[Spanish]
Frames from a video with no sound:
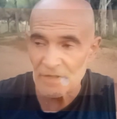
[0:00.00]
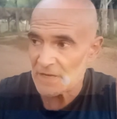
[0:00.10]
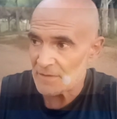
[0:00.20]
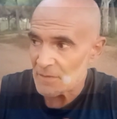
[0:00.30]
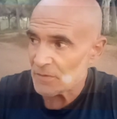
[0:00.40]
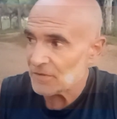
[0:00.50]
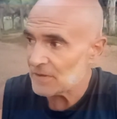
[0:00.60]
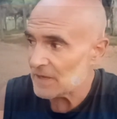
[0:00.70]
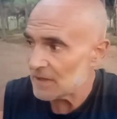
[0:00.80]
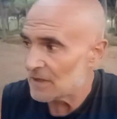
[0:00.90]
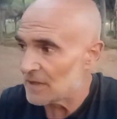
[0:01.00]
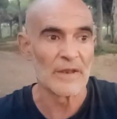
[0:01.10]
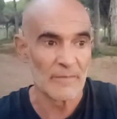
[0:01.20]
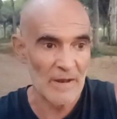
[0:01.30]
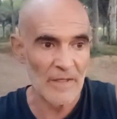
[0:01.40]
a nivel emocional, a
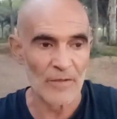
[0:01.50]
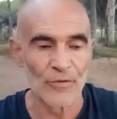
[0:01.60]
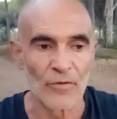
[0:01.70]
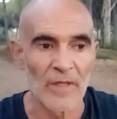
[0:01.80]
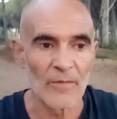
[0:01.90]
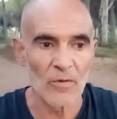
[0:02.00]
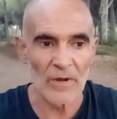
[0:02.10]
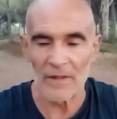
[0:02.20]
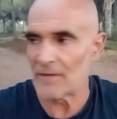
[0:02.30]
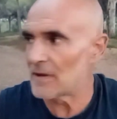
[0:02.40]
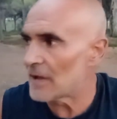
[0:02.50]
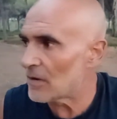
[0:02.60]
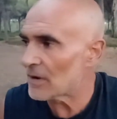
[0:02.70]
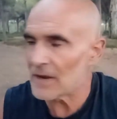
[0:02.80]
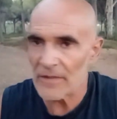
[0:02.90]
nivel del tono de voz, a nivel de
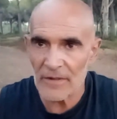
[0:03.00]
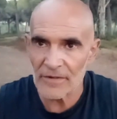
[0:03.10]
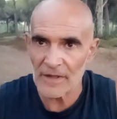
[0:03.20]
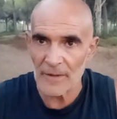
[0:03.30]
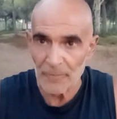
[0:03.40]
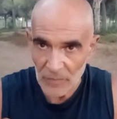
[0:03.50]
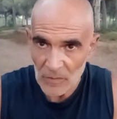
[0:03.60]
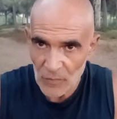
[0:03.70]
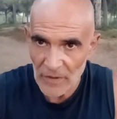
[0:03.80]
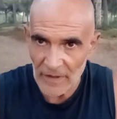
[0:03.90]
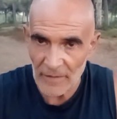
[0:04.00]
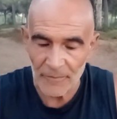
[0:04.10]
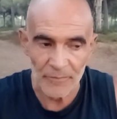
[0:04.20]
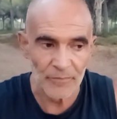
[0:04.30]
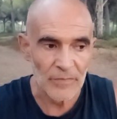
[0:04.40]
lo que le dice, puede.
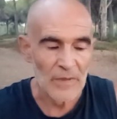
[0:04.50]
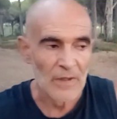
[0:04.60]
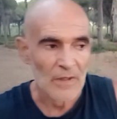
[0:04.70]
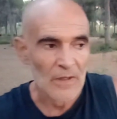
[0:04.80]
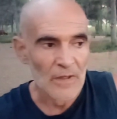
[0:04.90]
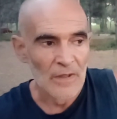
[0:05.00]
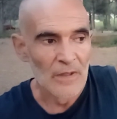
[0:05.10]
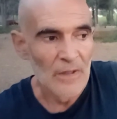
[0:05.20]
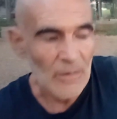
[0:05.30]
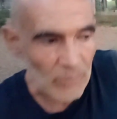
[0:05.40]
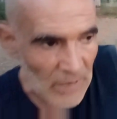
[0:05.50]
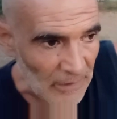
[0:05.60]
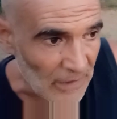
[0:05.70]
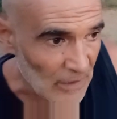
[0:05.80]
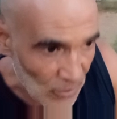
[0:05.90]

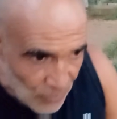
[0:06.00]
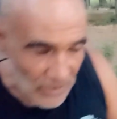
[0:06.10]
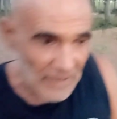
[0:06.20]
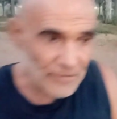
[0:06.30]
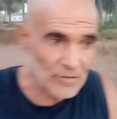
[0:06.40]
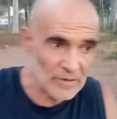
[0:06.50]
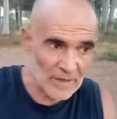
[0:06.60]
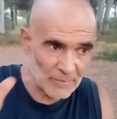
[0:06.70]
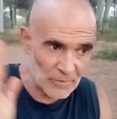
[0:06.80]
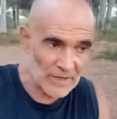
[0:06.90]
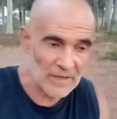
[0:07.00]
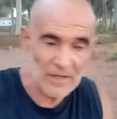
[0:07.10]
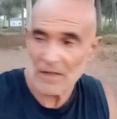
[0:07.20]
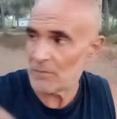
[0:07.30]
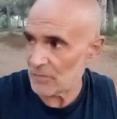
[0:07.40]
Bien, y el otro caso es por
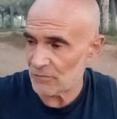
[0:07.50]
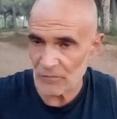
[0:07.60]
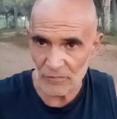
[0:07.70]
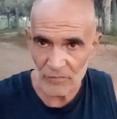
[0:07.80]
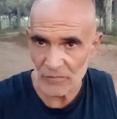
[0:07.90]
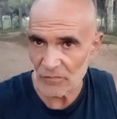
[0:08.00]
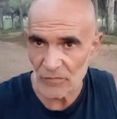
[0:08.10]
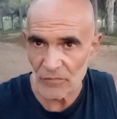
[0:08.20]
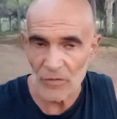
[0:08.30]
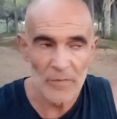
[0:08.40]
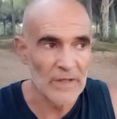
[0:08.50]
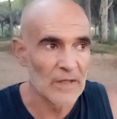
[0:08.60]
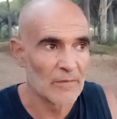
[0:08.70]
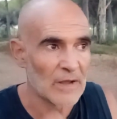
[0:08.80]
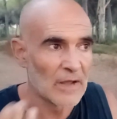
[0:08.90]
aquí, un hombre
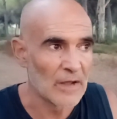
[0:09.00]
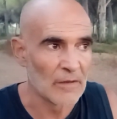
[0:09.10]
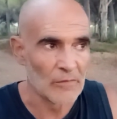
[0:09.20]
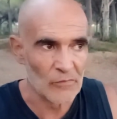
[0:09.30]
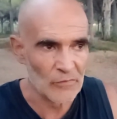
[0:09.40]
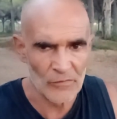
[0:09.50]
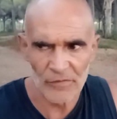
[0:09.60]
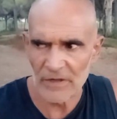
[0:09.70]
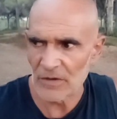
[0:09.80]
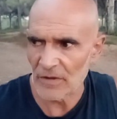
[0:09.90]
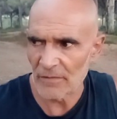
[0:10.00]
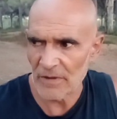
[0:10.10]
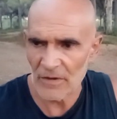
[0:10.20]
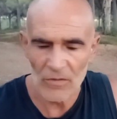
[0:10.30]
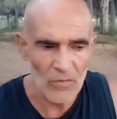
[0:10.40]
que baja, mm, creo que
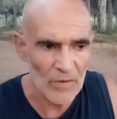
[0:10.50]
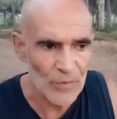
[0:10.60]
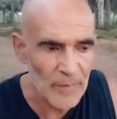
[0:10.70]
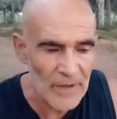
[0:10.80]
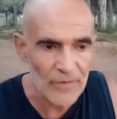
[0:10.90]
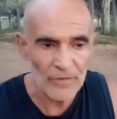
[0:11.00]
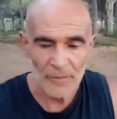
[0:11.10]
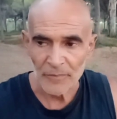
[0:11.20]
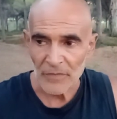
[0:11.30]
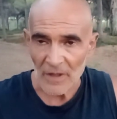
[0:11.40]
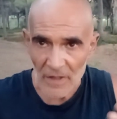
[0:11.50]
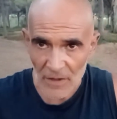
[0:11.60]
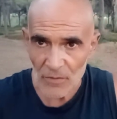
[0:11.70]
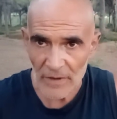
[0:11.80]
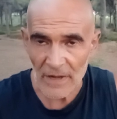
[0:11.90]
viene con cuatro perros, y
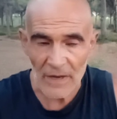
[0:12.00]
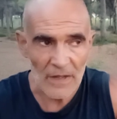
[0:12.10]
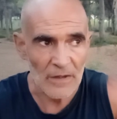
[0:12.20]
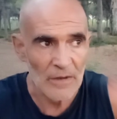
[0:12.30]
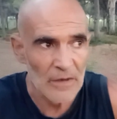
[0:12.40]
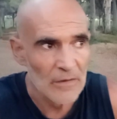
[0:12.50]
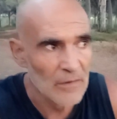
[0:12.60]
hay una, la,